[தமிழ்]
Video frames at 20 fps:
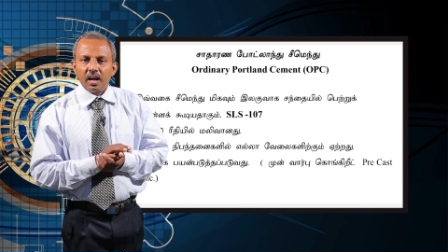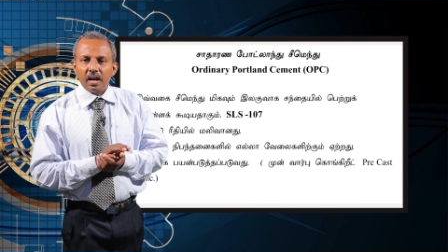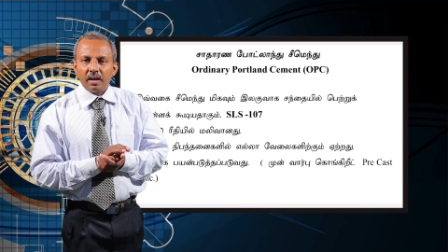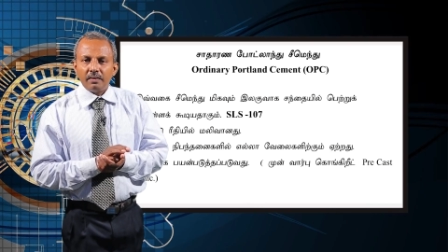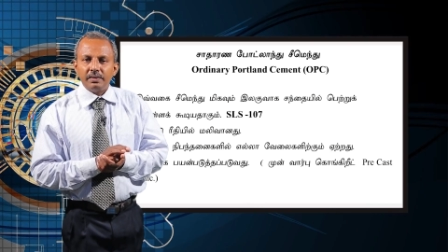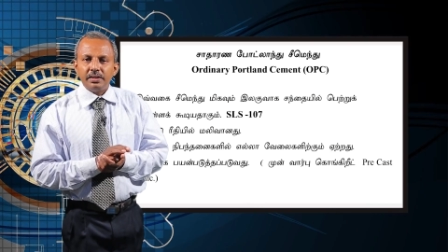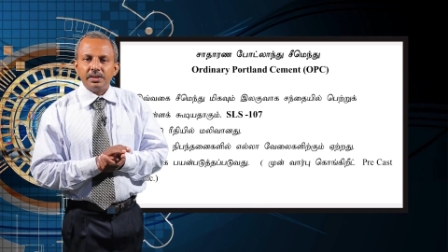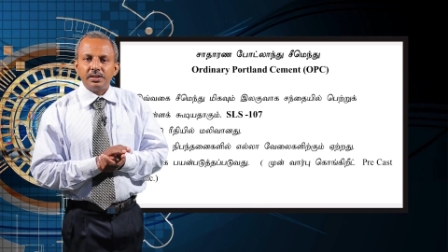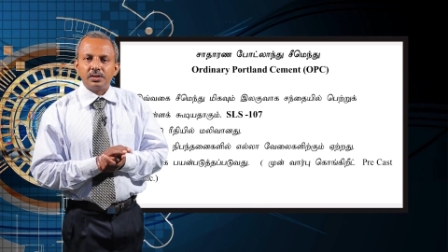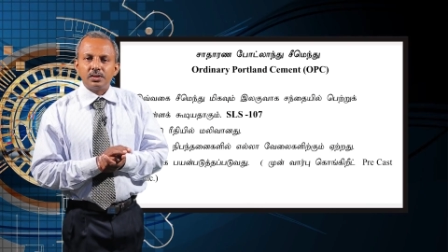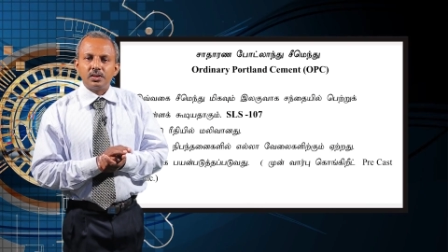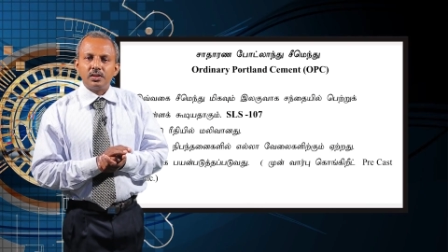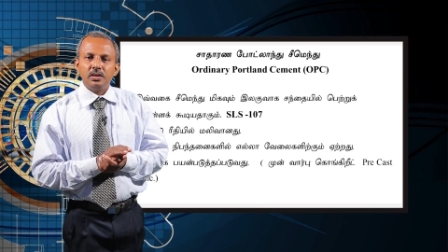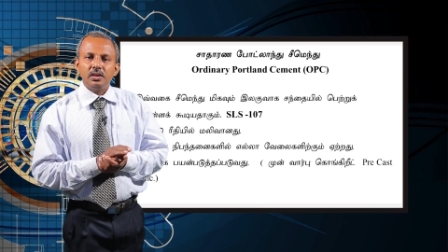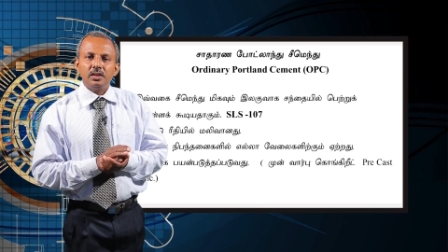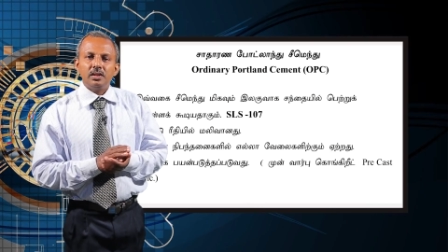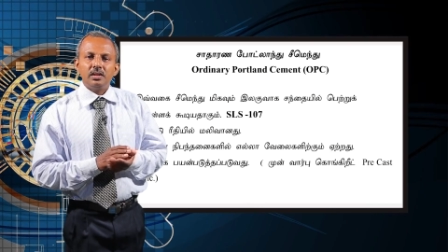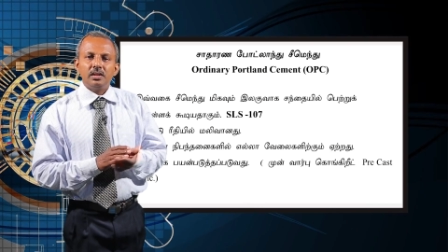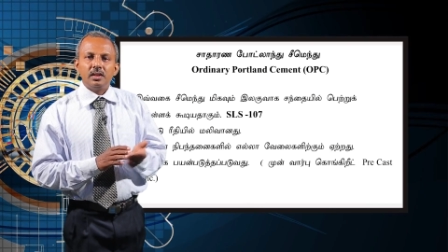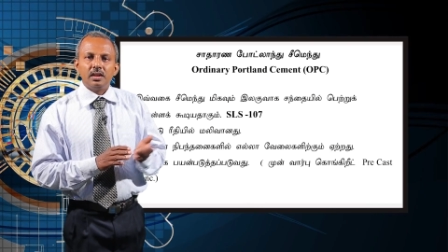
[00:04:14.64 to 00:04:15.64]
அவற்றுள்
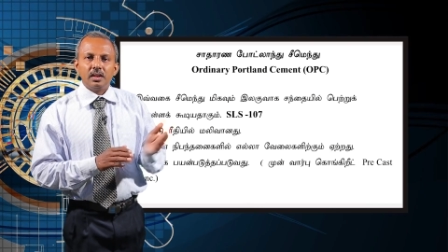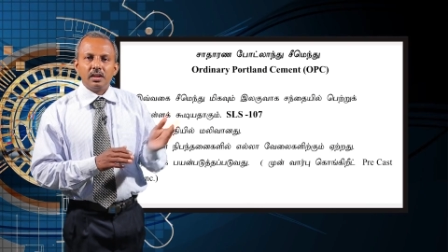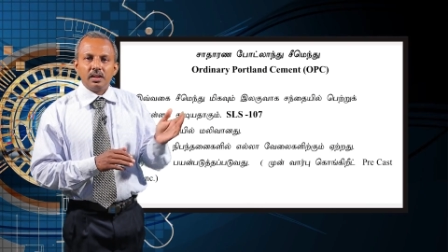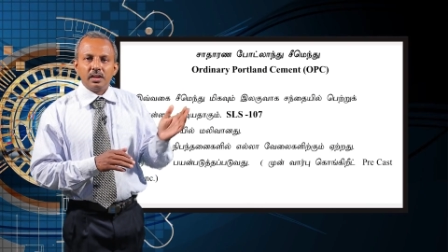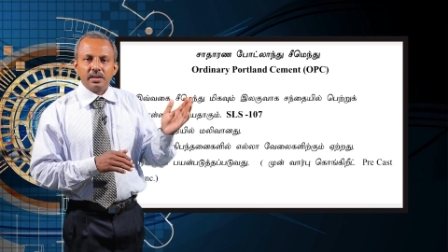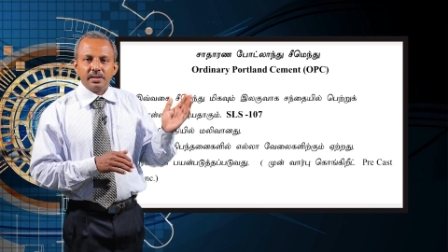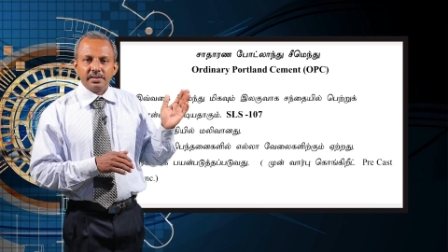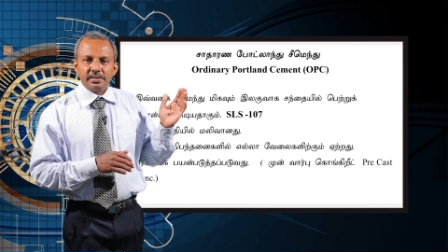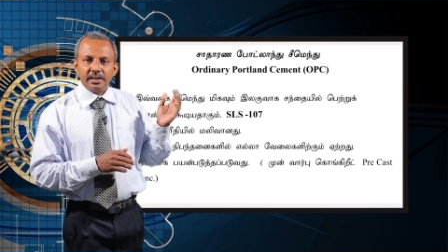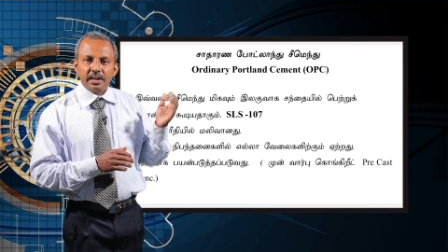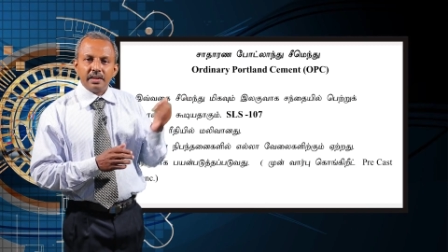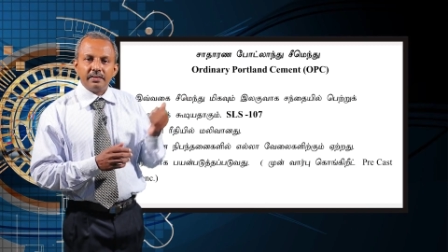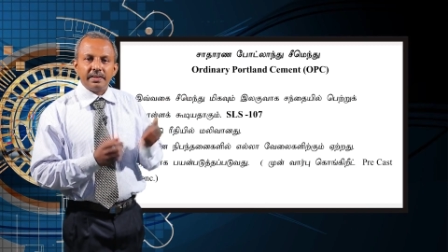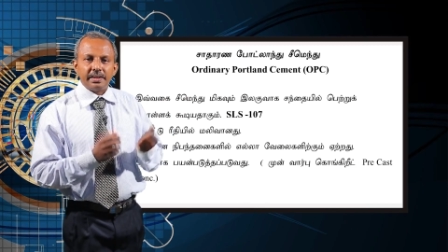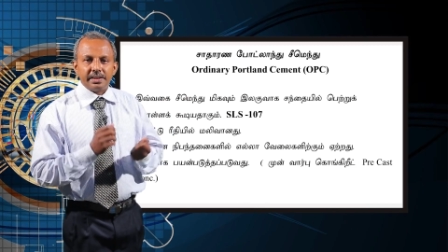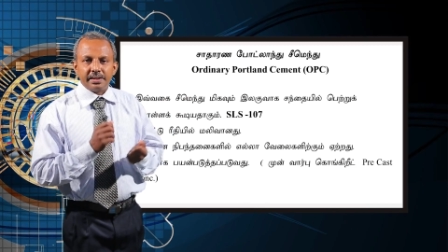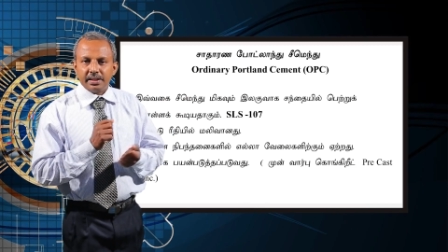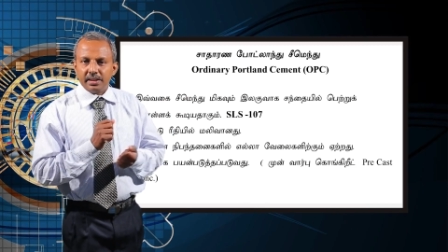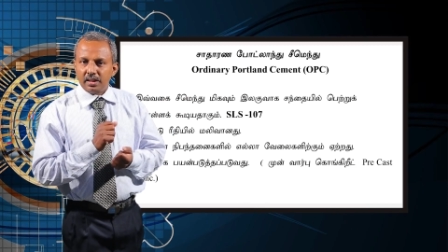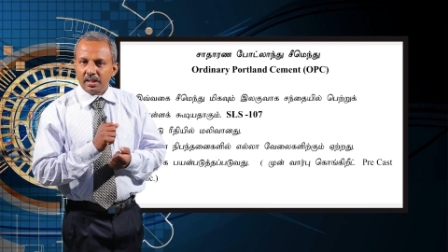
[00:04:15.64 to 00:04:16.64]

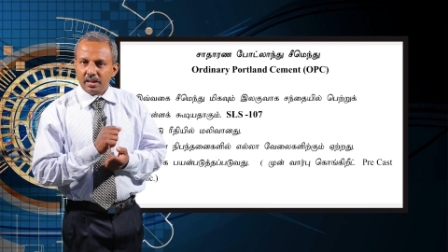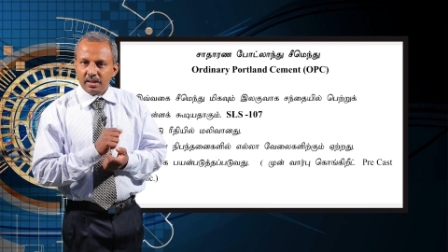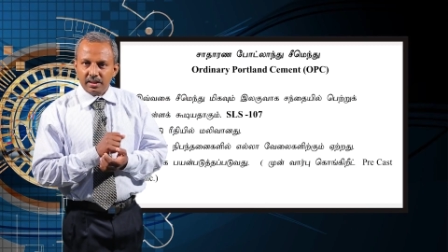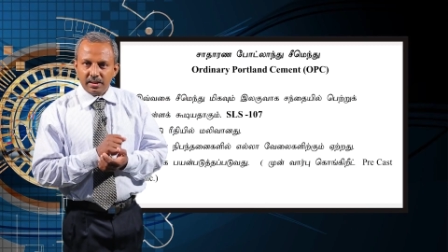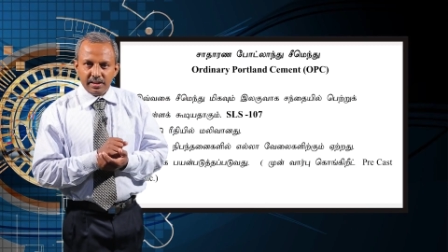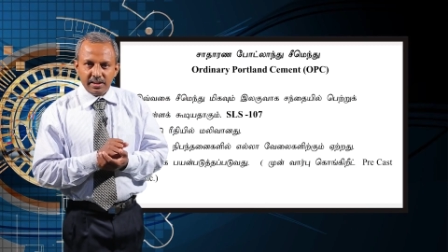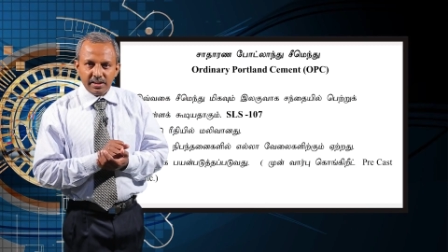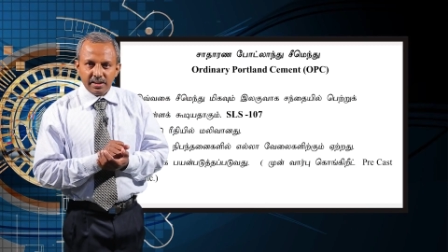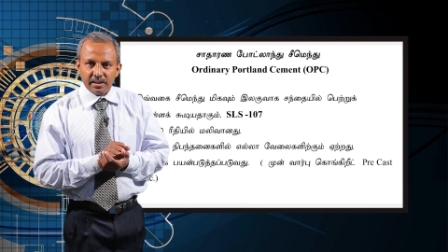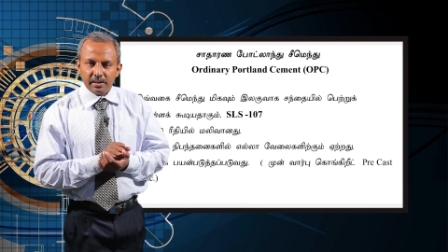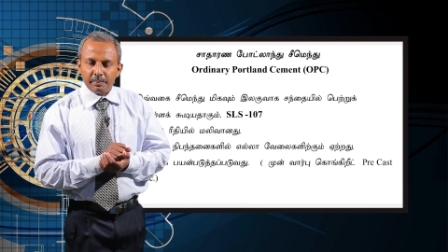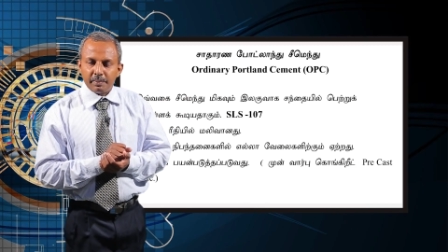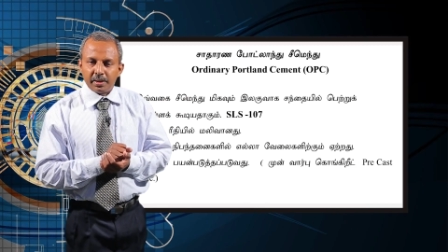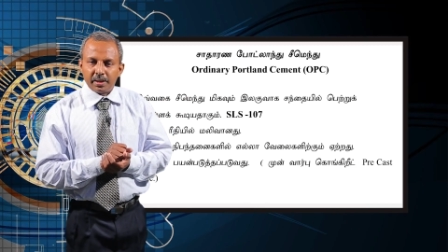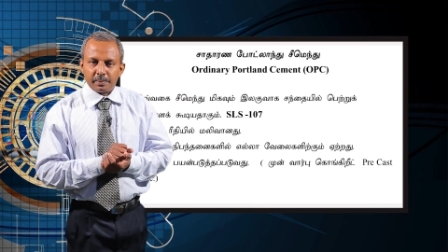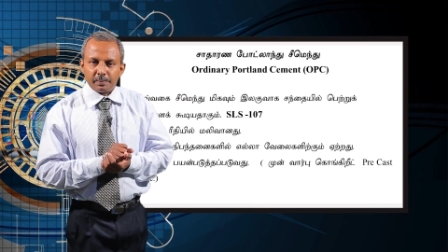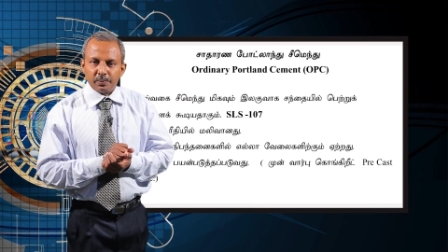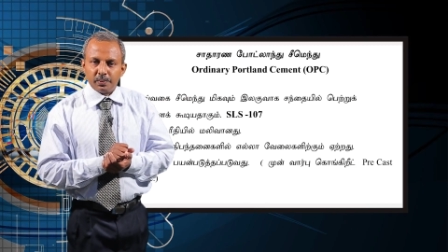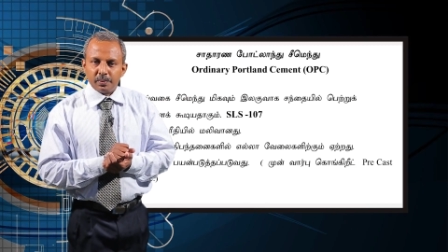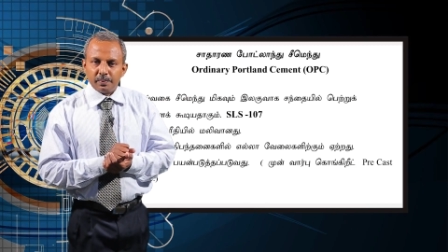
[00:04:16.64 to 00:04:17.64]
சிலவற்றை நாங்கள் இங்கே
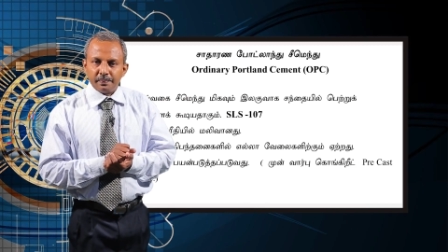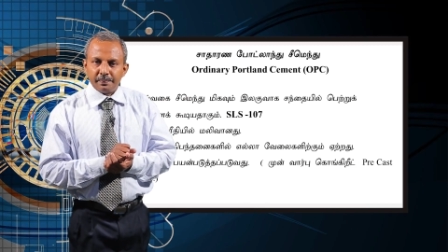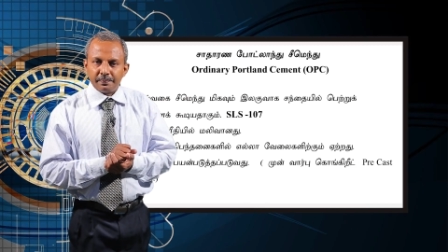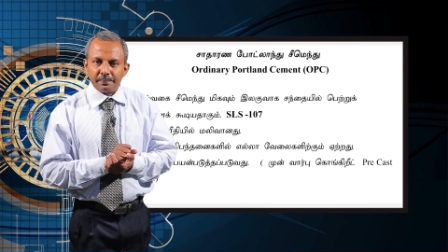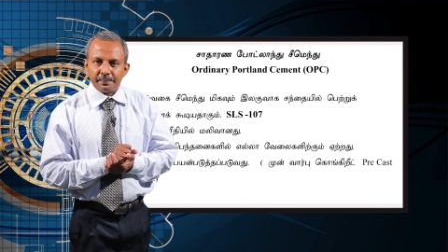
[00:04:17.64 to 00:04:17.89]
பார்ப்போம்